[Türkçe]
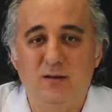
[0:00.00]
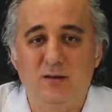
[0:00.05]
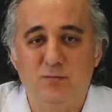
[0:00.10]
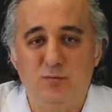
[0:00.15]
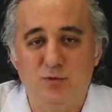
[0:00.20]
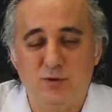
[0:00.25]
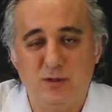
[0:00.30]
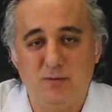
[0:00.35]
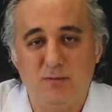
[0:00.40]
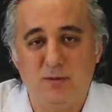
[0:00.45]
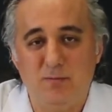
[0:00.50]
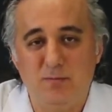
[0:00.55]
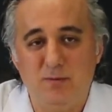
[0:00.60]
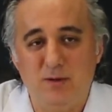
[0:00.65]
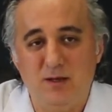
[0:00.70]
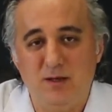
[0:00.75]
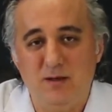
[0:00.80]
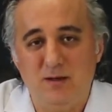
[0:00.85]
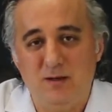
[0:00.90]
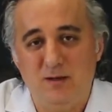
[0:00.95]
Bu
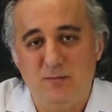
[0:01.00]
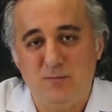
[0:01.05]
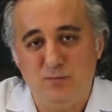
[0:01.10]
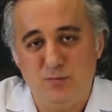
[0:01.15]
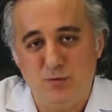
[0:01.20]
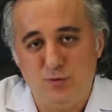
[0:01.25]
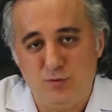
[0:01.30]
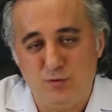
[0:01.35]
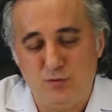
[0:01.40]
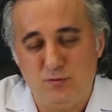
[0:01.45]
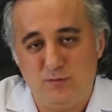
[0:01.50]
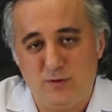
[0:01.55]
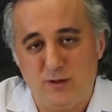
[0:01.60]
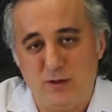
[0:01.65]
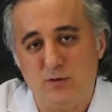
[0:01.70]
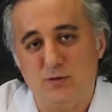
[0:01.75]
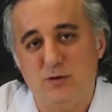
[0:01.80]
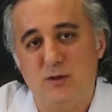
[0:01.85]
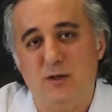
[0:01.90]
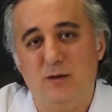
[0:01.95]
sebeple bütün
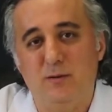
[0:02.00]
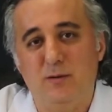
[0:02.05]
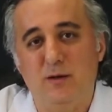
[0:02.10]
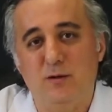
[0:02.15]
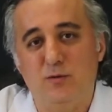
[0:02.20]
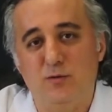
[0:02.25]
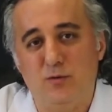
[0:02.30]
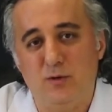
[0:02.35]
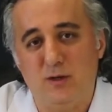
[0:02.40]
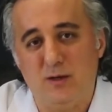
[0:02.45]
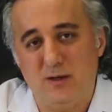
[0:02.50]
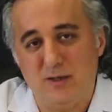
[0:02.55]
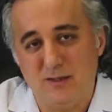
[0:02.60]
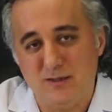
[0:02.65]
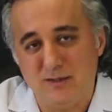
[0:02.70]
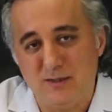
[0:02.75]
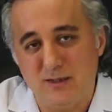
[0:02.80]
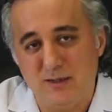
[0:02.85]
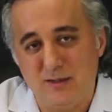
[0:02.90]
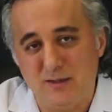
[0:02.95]
varikosen ameliyatı olan
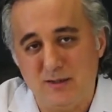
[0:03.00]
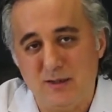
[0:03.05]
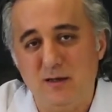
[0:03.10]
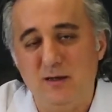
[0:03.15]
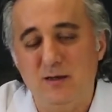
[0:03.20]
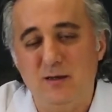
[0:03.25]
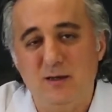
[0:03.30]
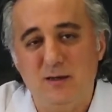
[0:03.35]
hastalara